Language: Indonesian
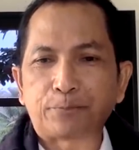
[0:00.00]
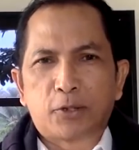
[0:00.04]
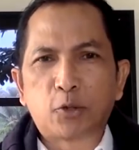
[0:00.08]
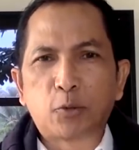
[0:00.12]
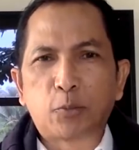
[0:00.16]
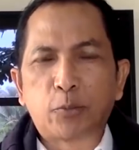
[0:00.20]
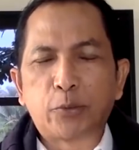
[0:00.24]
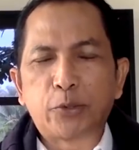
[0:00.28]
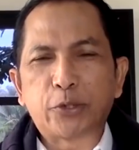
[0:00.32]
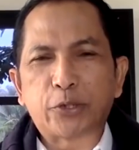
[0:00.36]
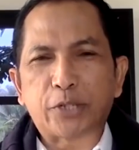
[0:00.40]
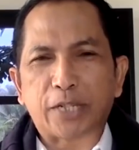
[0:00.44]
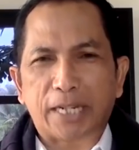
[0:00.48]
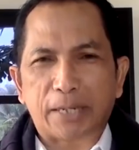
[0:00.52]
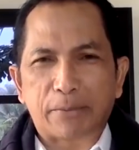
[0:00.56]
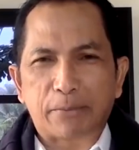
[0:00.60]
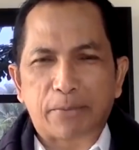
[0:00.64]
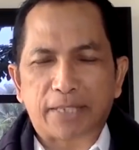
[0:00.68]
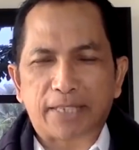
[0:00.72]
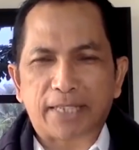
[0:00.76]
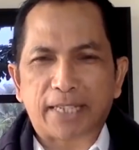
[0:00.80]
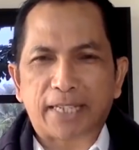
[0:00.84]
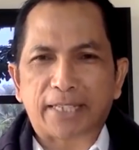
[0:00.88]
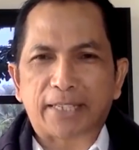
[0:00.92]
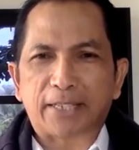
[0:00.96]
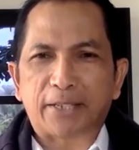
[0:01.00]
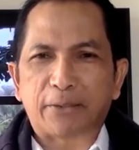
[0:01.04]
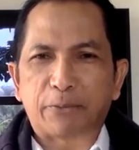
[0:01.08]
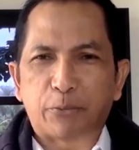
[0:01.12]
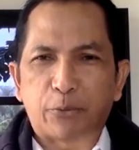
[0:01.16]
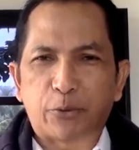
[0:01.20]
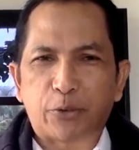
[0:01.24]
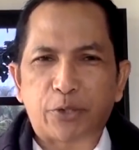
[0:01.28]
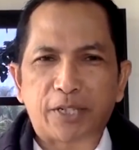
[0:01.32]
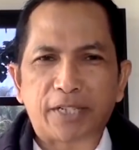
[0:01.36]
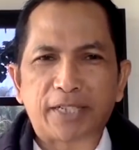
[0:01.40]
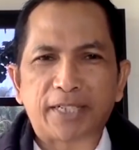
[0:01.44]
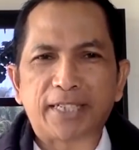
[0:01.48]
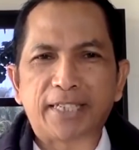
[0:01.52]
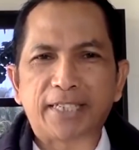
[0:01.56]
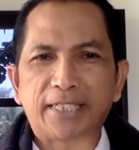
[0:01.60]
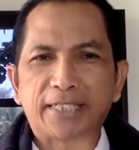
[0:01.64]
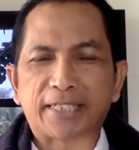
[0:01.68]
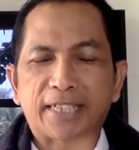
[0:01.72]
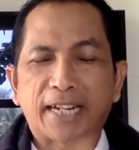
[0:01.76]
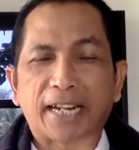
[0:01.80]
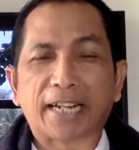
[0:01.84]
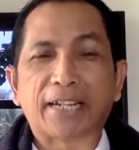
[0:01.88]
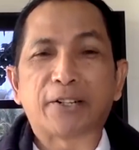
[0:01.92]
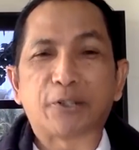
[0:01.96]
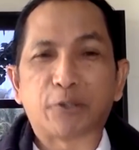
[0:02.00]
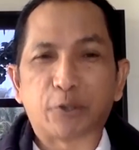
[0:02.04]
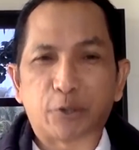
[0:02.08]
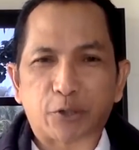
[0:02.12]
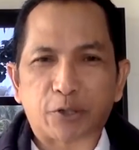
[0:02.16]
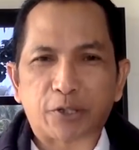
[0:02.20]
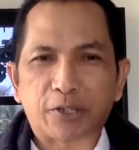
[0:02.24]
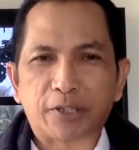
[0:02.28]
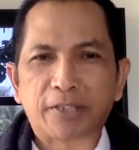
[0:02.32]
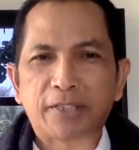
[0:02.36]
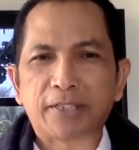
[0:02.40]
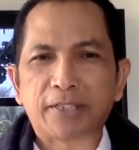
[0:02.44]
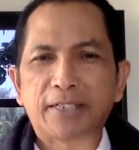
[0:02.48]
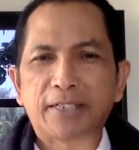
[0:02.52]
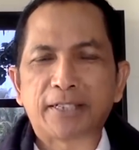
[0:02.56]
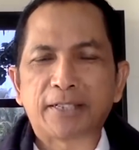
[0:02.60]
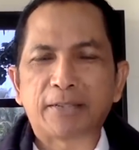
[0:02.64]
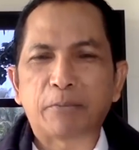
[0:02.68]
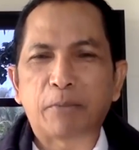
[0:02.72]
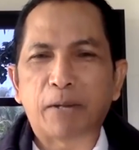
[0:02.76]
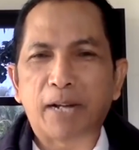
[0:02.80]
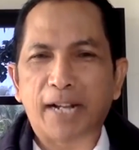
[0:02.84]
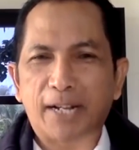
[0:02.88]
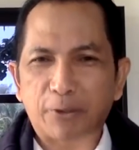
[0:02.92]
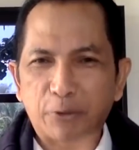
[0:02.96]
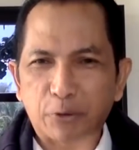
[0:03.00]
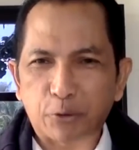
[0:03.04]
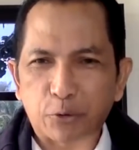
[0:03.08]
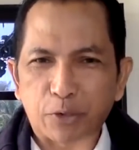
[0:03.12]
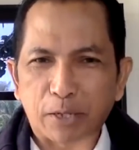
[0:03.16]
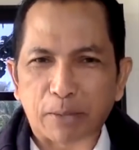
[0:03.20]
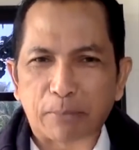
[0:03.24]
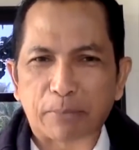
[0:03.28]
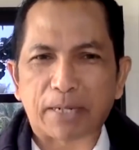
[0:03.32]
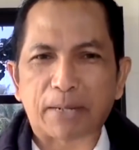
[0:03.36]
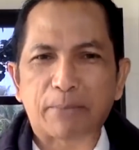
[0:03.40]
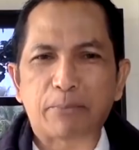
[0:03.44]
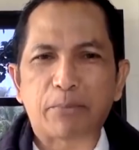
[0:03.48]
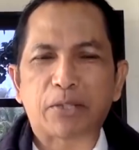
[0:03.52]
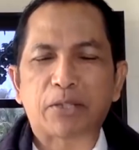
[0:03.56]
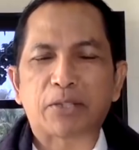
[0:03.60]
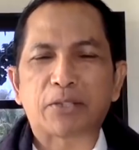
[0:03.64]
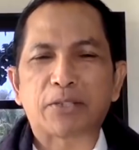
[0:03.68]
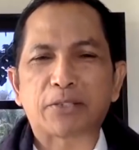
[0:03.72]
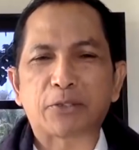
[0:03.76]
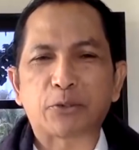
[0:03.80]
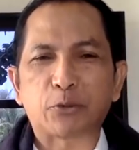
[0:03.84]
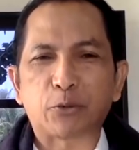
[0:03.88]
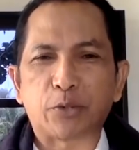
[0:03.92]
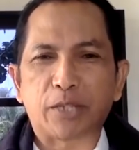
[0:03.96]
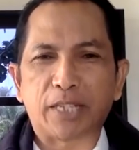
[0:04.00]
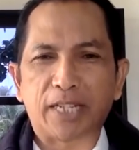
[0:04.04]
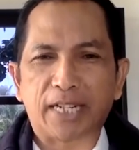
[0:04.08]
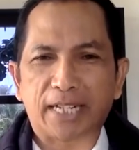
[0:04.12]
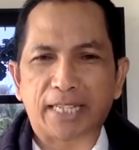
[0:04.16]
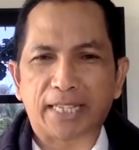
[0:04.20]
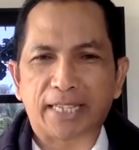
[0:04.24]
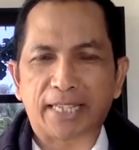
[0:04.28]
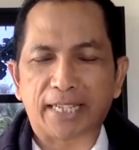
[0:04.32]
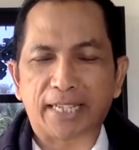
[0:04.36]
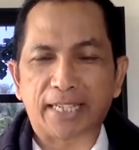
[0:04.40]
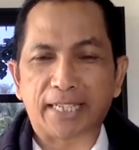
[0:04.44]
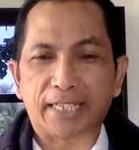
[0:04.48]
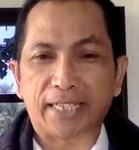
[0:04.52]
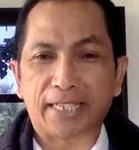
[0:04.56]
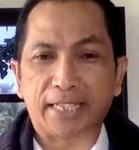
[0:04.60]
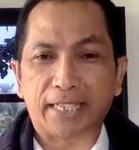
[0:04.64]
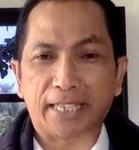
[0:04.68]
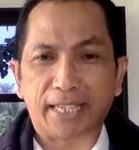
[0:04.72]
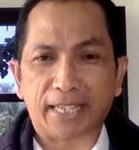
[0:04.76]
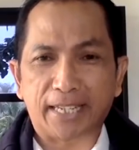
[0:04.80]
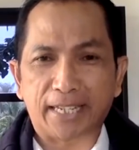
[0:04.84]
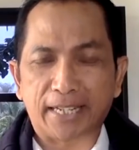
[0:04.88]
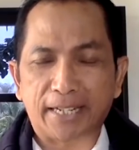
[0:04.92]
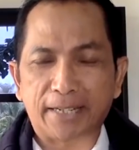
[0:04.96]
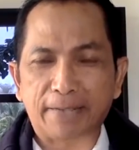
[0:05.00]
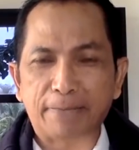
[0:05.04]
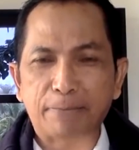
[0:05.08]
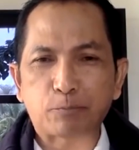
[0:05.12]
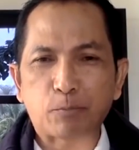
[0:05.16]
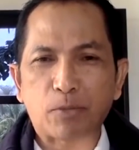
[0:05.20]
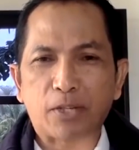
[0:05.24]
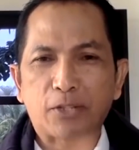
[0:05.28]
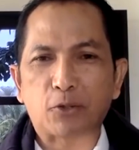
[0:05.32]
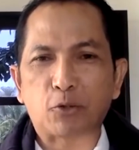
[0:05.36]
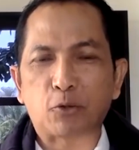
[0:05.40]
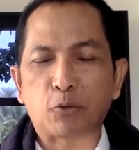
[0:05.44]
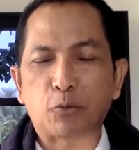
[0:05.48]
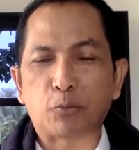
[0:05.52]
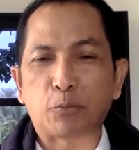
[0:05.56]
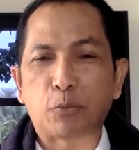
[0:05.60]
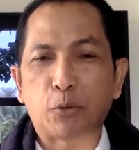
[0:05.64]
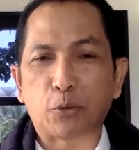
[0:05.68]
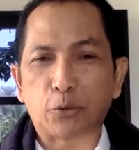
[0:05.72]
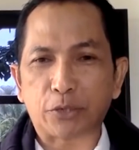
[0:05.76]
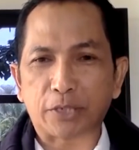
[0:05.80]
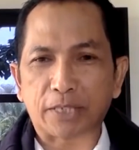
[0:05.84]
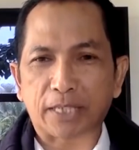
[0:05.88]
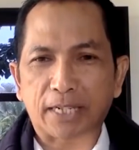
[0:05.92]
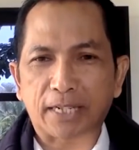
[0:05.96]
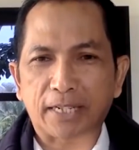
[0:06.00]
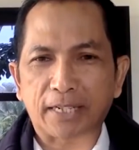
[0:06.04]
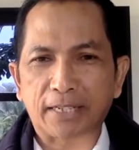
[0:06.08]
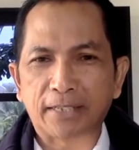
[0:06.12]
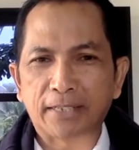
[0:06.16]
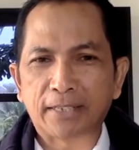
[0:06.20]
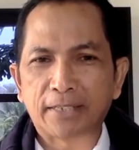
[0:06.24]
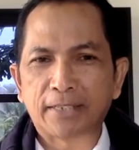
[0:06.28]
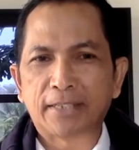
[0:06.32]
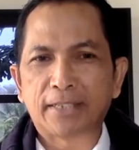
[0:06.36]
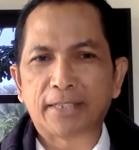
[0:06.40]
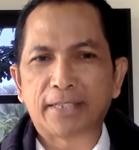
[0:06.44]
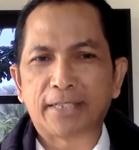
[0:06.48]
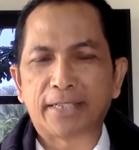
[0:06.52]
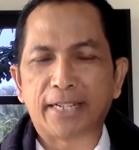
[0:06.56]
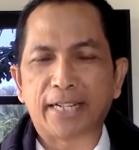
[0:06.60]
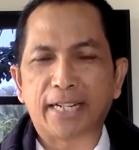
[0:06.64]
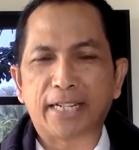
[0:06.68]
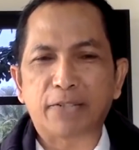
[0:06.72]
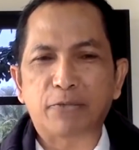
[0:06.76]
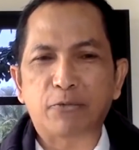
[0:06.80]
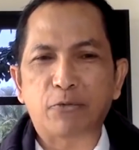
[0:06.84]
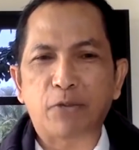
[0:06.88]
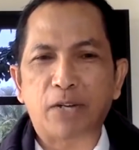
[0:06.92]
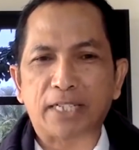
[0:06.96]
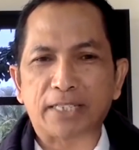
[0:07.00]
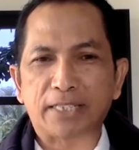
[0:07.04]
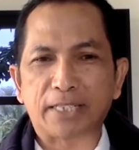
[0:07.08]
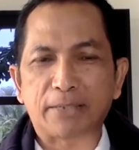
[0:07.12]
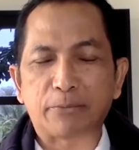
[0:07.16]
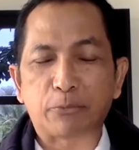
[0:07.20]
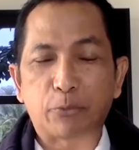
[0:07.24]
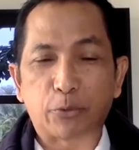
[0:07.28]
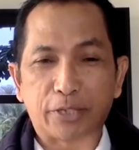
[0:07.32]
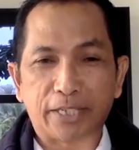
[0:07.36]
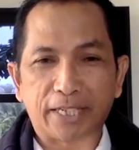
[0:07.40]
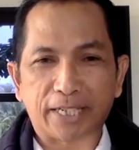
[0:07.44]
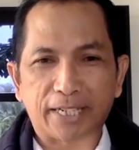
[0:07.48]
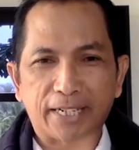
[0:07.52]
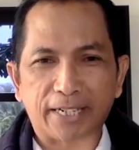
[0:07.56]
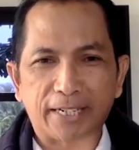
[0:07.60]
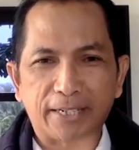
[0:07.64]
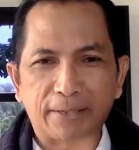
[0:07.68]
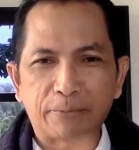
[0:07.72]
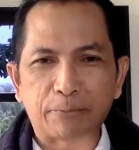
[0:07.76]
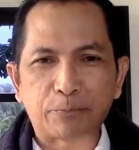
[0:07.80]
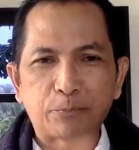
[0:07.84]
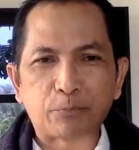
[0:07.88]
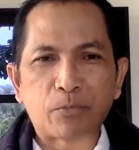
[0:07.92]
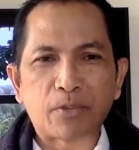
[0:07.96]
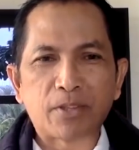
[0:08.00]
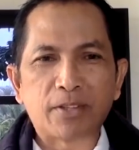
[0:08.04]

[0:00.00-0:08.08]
Gubernur Kalimantan Timur Isran Nur mengaku sudah mendapat suntikan ketiga atau booster dengan vaksin Moderna.